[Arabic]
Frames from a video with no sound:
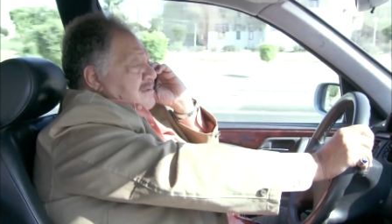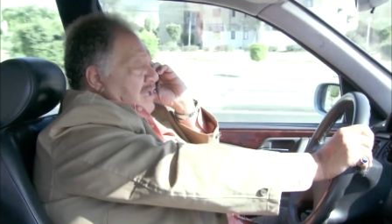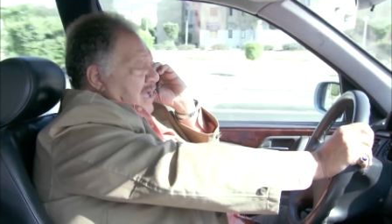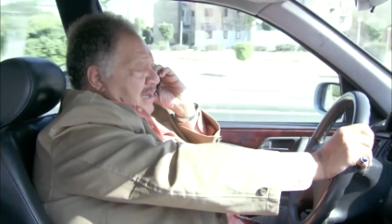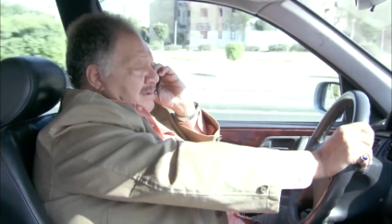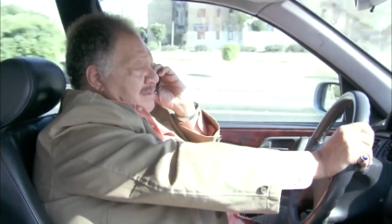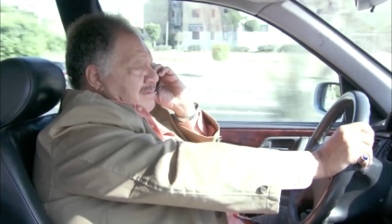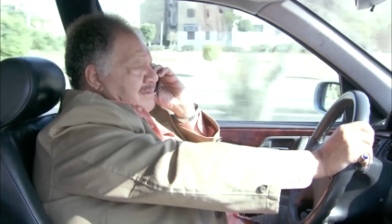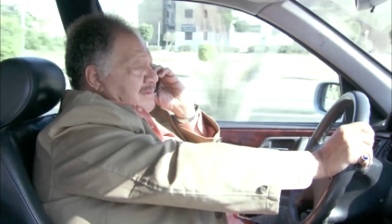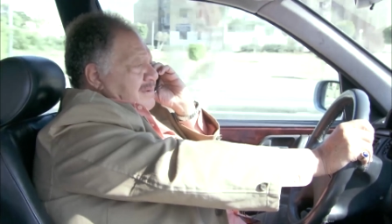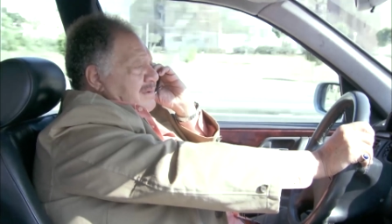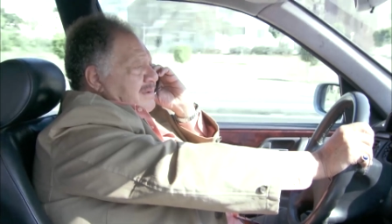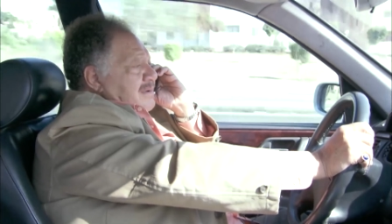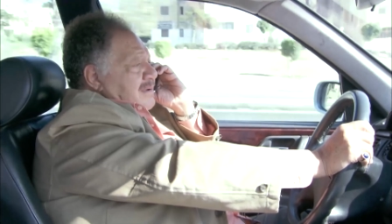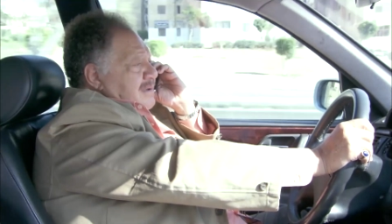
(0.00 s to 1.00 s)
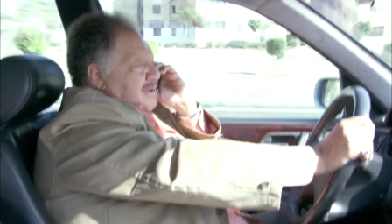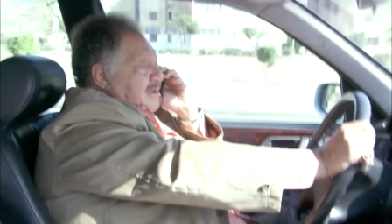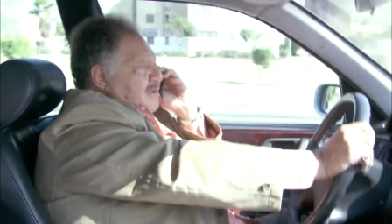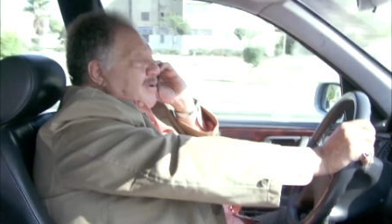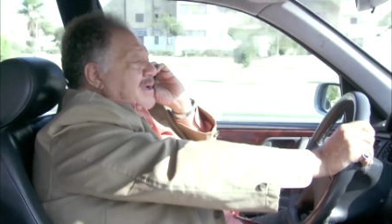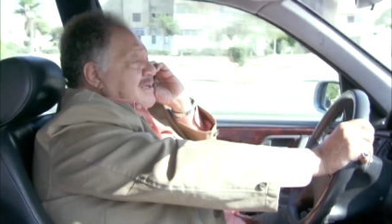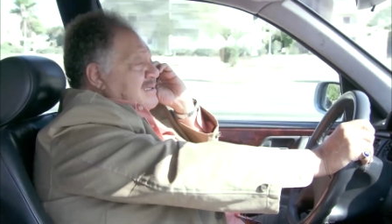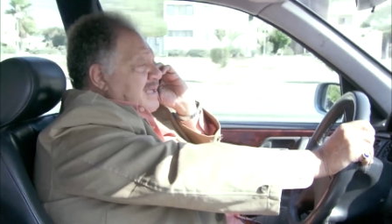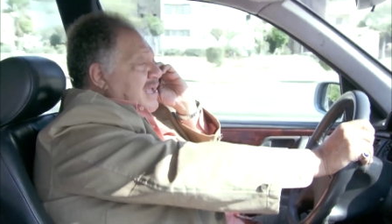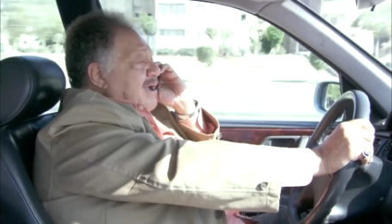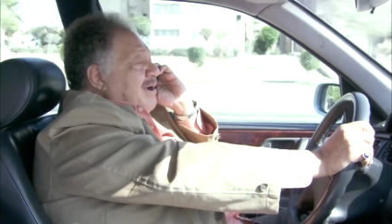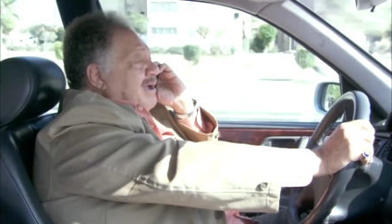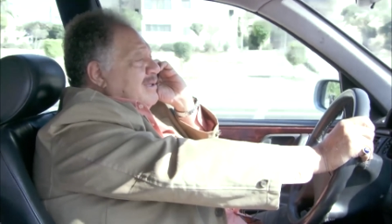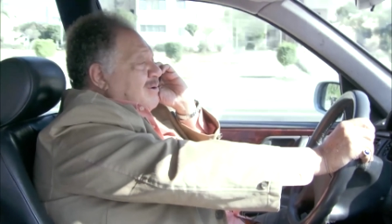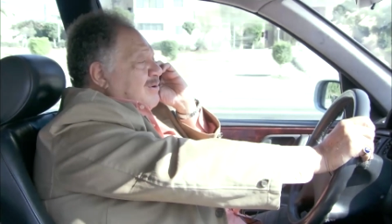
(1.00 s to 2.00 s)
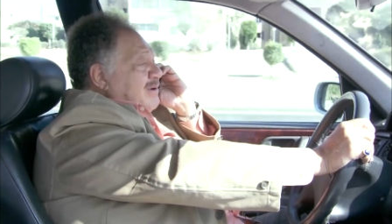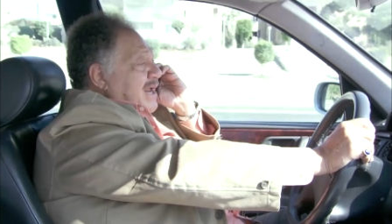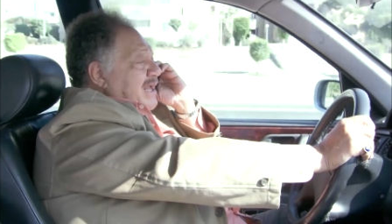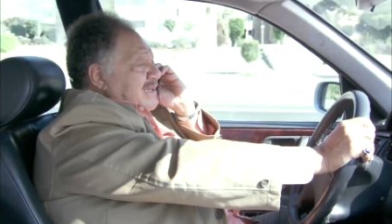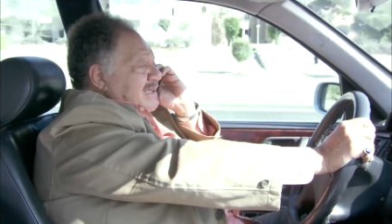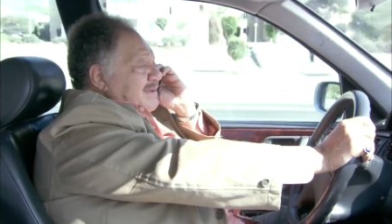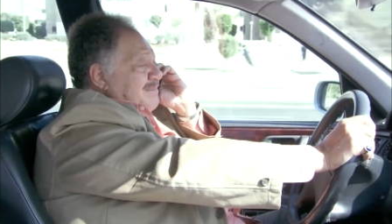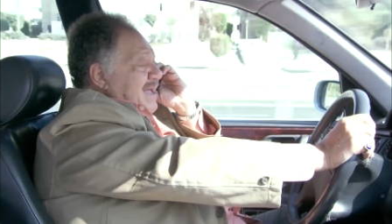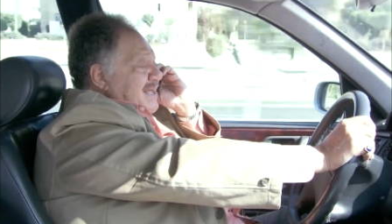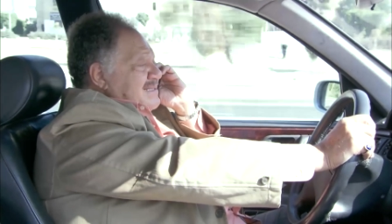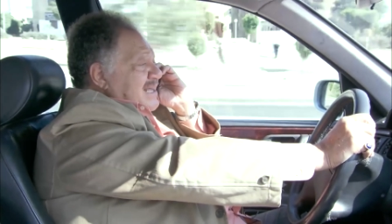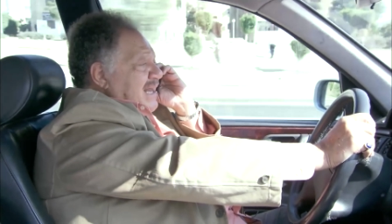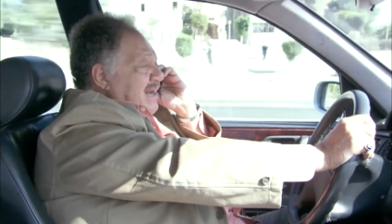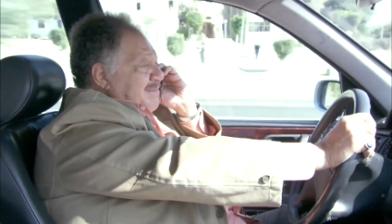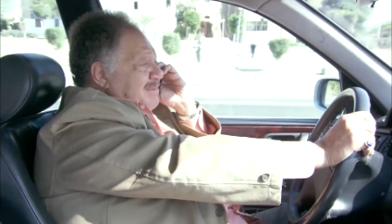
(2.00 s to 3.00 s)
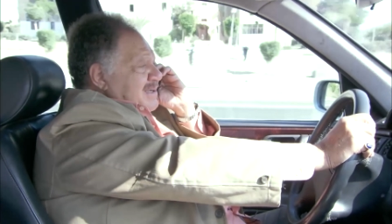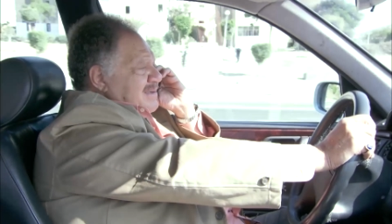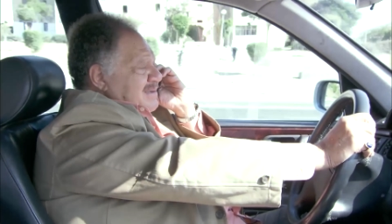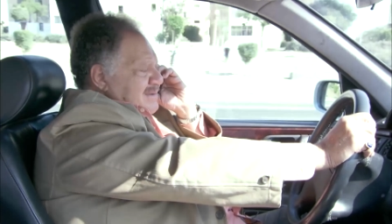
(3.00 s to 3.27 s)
طيب كويس دقيقه واحده اكون عندك مع السلامه